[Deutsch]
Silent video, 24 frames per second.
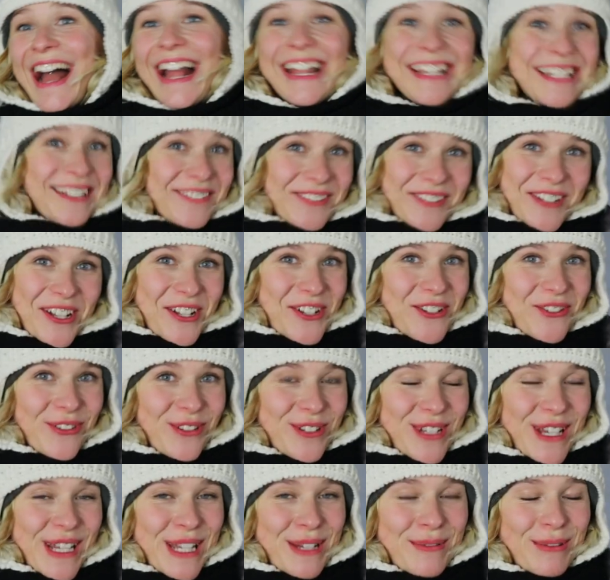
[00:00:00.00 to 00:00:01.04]
Einen wunderschönen
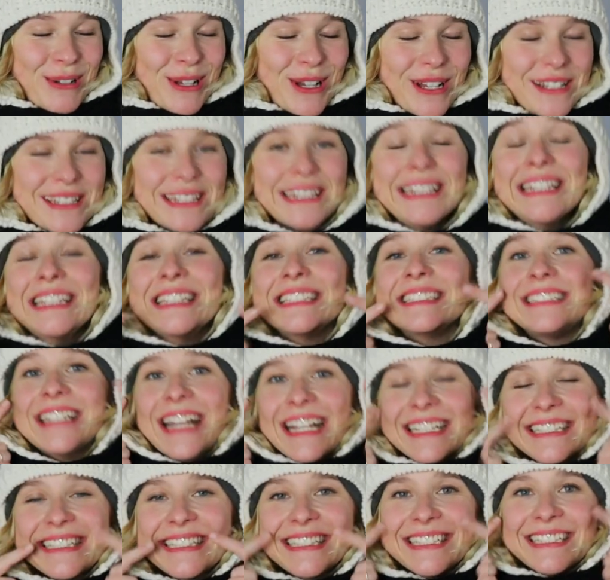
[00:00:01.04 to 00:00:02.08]
guten Tag, liebe Leute.
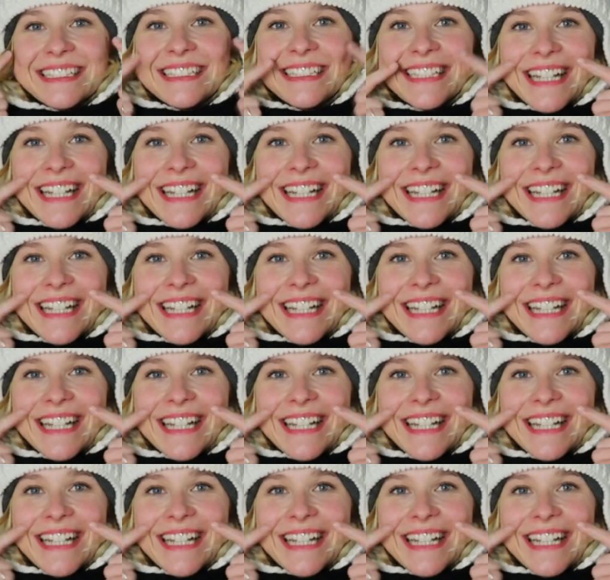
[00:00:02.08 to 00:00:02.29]
Das hier,